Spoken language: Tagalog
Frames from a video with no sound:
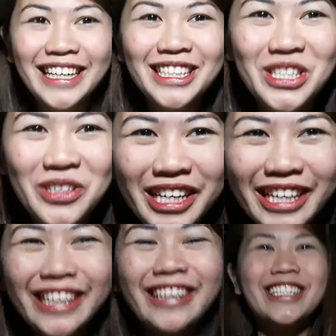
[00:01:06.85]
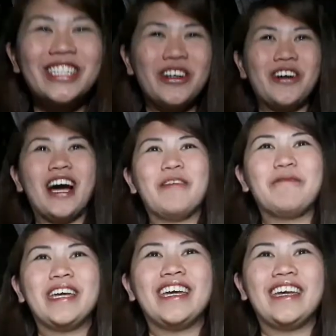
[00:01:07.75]
Chinese New Year!
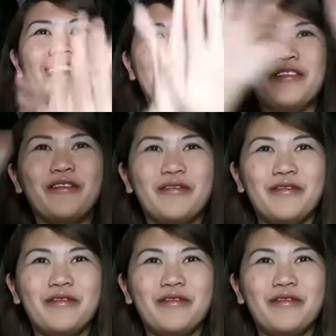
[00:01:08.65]
So, happy